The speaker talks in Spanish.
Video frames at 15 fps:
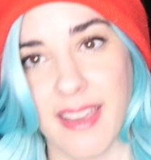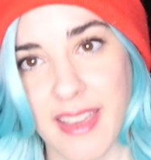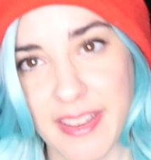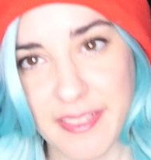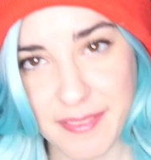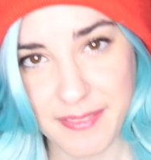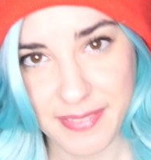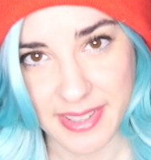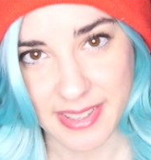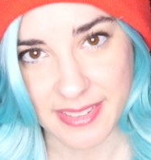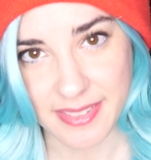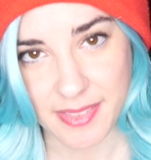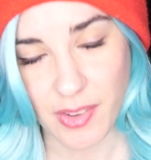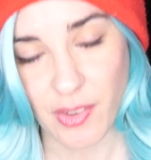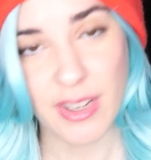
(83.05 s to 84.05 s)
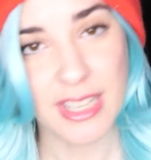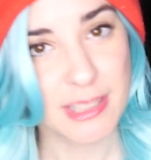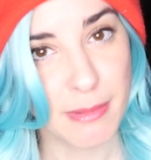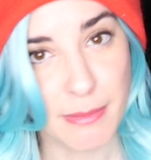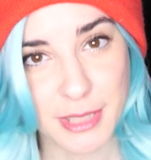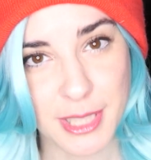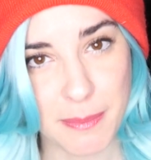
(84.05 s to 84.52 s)
En fin, hoy les
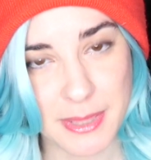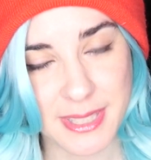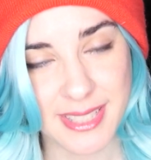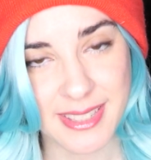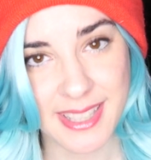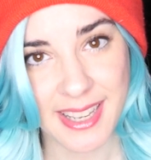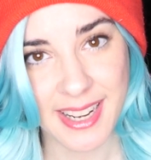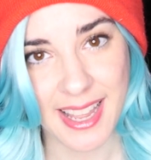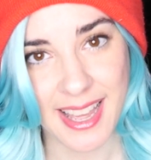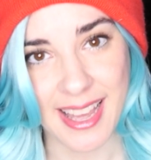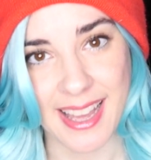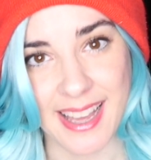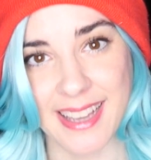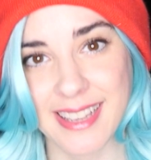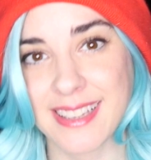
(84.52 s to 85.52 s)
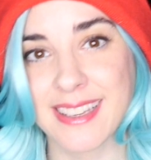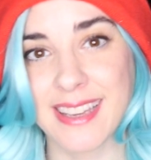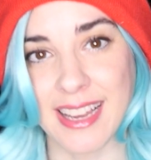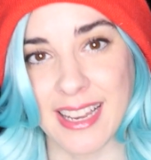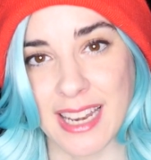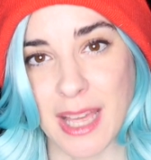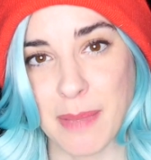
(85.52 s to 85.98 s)
vamos a presentar a
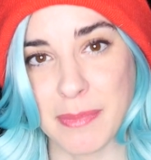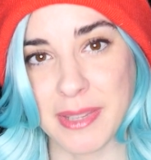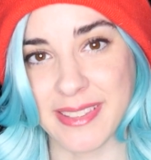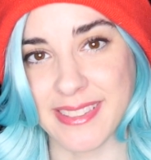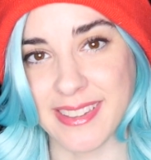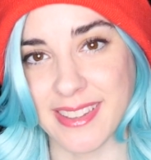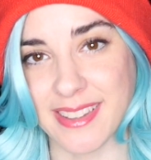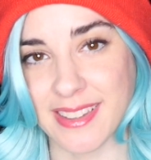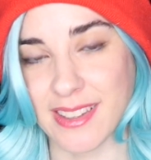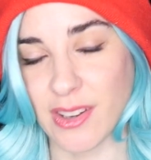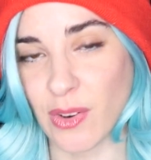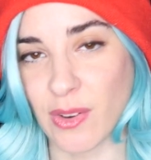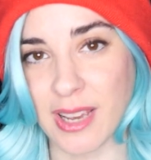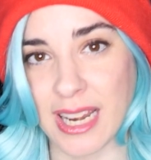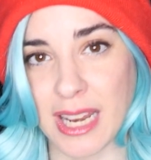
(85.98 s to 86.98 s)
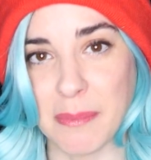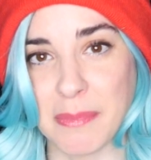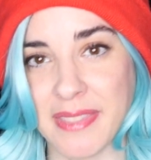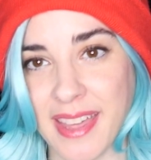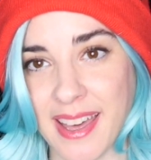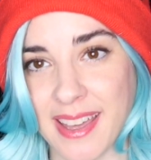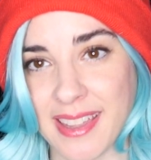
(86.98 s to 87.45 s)
Calamity, o
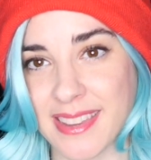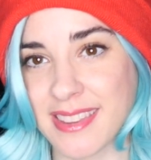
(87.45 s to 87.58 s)
Calamidad,